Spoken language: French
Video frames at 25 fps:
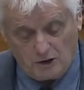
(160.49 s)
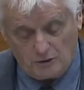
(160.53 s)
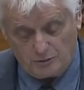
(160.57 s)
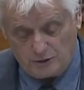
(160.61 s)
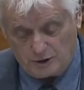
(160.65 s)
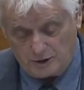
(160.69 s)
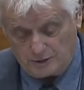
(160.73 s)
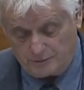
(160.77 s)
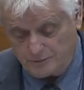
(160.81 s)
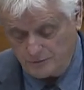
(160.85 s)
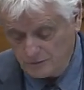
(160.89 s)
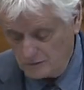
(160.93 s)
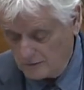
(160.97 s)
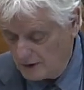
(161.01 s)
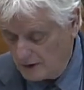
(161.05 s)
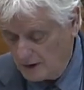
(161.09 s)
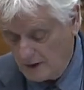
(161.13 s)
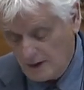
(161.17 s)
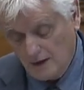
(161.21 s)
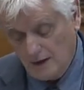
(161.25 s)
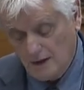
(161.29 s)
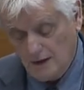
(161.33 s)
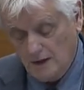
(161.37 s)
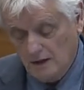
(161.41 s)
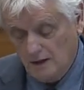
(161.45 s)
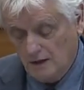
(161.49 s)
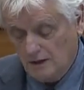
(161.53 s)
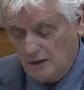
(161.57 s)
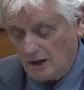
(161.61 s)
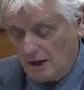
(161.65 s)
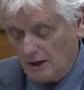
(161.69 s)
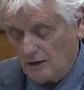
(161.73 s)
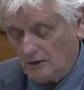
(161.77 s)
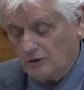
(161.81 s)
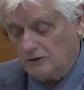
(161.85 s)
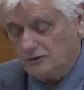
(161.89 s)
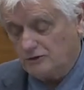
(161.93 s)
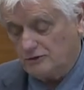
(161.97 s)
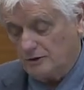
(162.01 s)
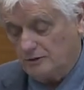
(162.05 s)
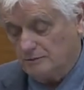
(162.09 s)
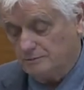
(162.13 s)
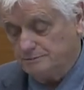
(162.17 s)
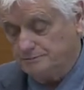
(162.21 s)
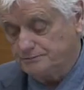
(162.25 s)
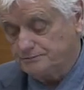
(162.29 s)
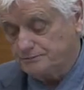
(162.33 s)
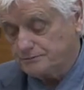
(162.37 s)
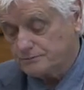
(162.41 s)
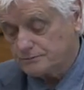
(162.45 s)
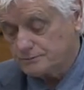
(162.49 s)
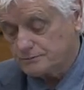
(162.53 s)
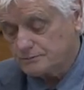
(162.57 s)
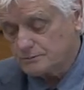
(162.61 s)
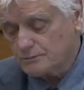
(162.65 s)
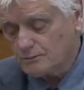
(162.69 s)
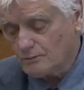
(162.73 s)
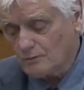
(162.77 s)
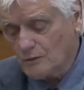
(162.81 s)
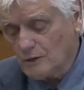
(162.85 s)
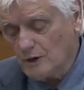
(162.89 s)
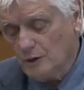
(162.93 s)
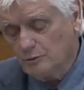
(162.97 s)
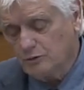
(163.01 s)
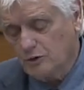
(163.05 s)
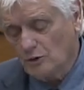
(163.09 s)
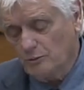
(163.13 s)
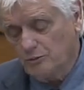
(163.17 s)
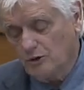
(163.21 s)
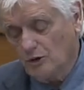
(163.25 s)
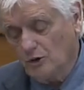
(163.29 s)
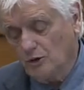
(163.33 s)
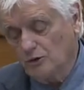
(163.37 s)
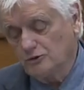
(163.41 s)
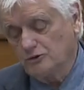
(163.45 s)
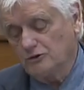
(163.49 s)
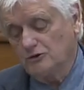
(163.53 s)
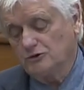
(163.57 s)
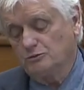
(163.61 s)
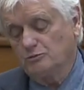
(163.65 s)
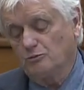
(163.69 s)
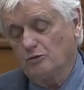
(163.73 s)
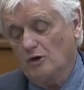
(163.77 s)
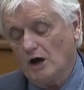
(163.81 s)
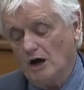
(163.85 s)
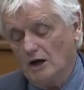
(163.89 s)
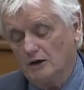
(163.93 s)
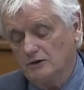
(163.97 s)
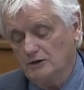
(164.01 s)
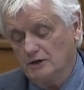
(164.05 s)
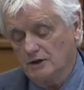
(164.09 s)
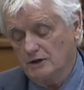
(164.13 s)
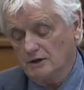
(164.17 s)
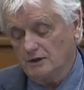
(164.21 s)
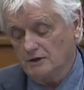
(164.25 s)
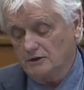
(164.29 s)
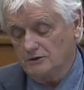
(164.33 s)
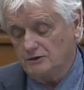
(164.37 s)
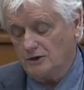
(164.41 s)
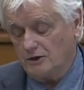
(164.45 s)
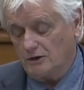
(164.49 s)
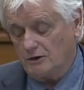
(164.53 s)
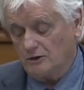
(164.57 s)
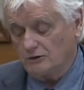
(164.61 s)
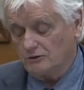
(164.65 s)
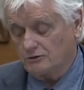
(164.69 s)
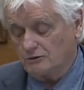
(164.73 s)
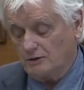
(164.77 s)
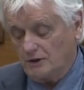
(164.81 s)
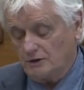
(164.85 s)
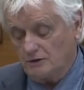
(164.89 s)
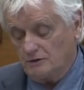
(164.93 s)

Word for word: tel que c'est le cas avec d'autres terres euh, euh, essentielle.